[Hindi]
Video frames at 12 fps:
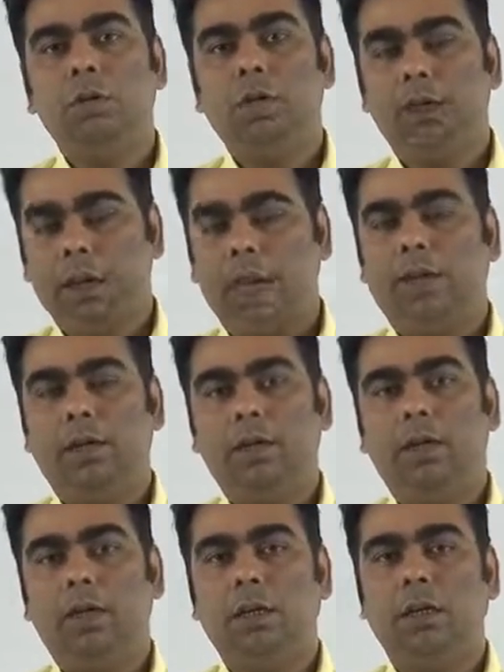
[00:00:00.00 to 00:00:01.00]
लाइन
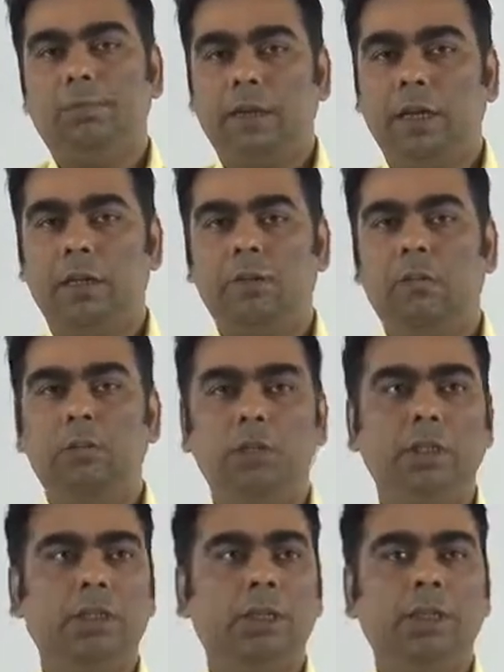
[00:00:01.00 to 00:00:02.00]
है ना पहला तो हम लोग
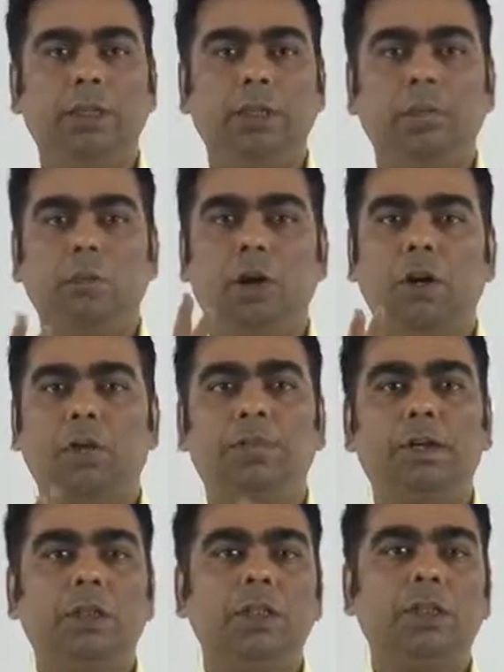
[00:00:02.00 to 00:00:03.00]
ये सीखे थे कि पॉइंट ऑफ
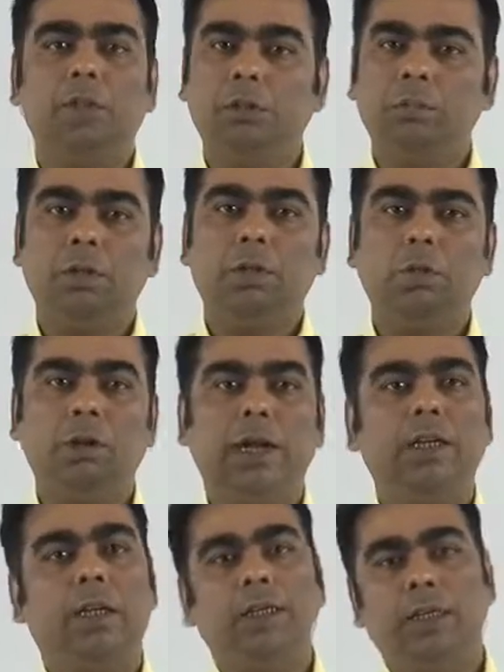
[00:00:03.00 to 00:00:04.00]
इंटरसेक्शन ऑफ द टू
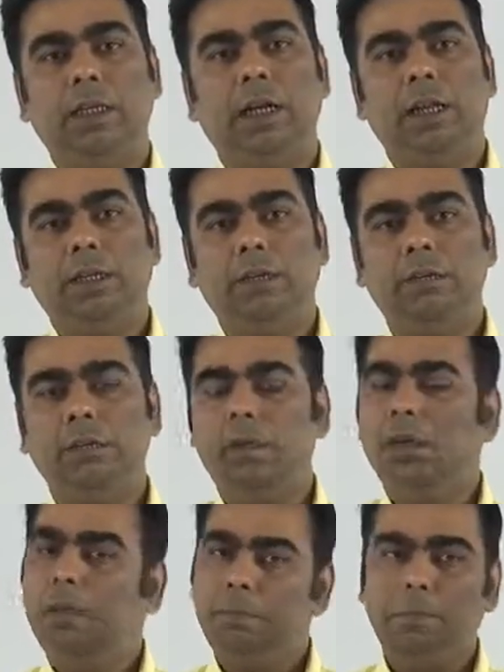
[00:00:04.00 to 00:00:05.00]
लाइन कैसे निकालेंगे
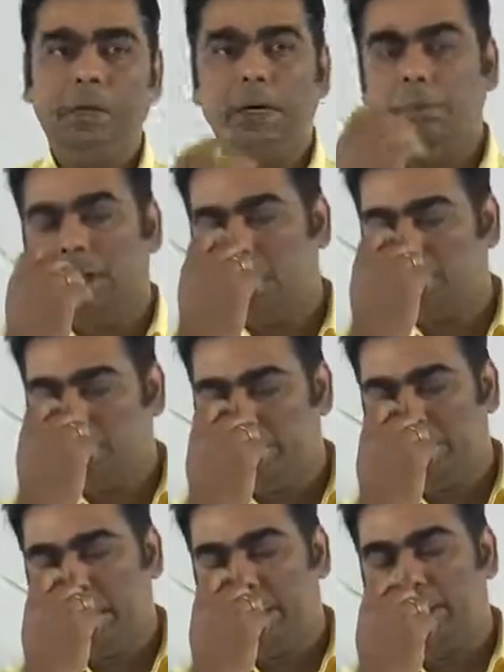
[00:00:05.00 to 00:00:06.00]
मेथड मैंने आपको
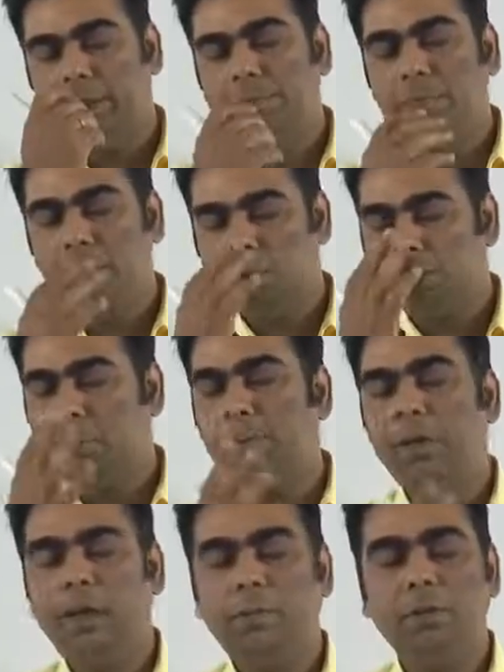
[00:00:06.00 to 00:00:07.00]
बताया था उसमें
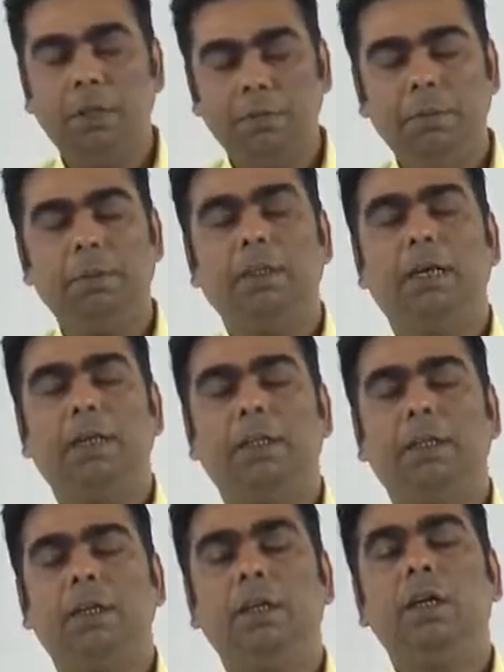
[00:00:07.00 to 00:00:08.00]
मैंने आपको ये भी बताया
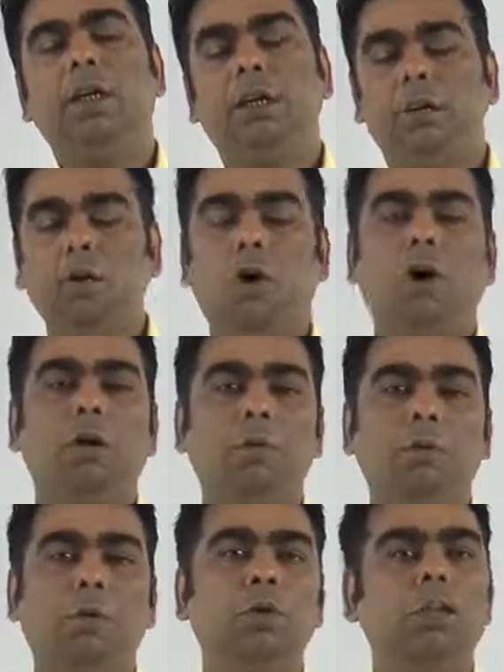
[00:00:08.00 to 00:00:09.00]
था कि और
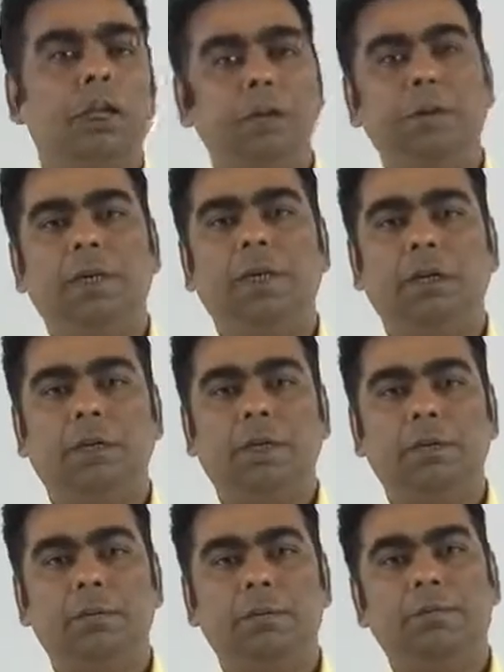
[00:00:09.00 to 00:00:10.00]
भी बहुत सारा मेथड है
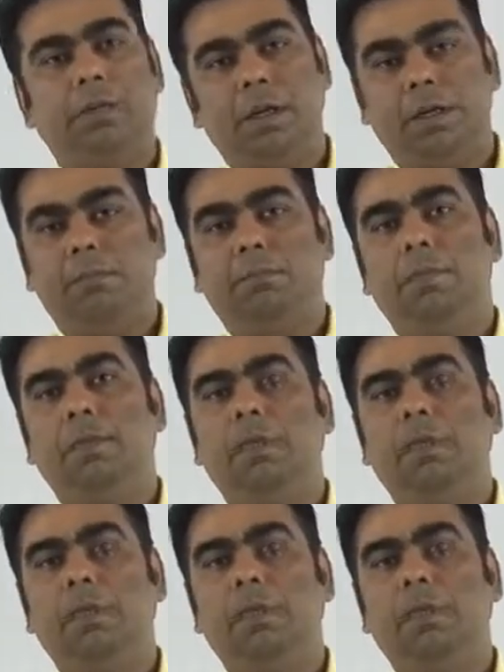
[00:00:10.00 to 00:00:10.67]
पर हम